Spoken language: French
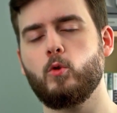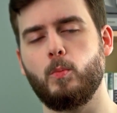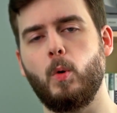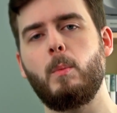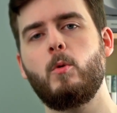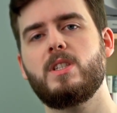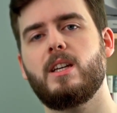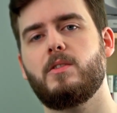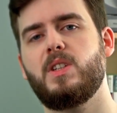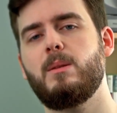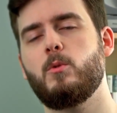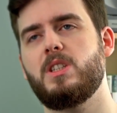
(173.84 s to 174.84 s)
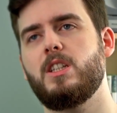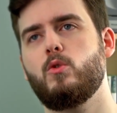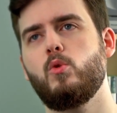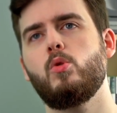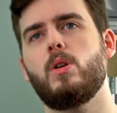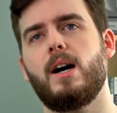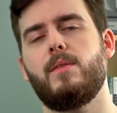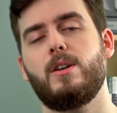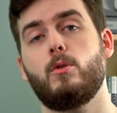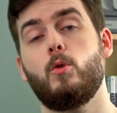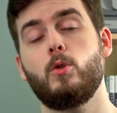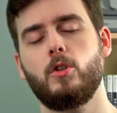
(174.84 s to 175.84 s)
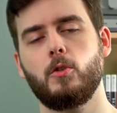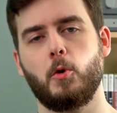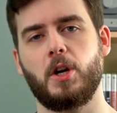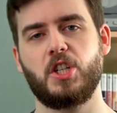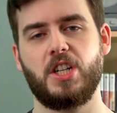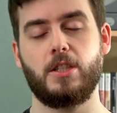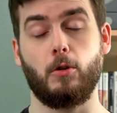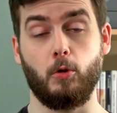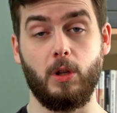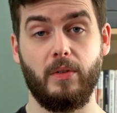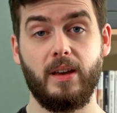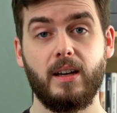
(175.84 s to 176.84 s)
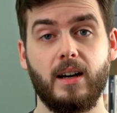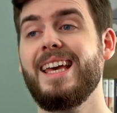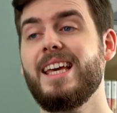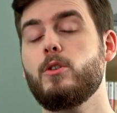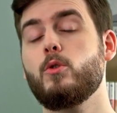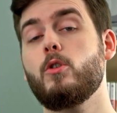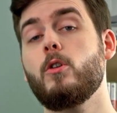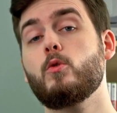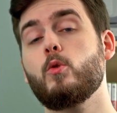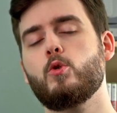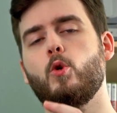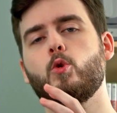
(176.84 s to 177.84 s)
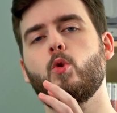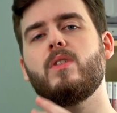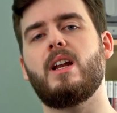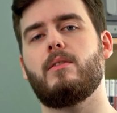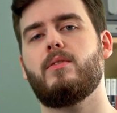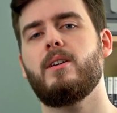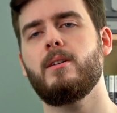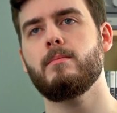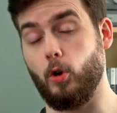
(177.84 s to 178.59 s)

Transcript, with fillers: quand on propose un film aussi court avec autant de richesse dans l'univers est que quand on se retrouve à la fin,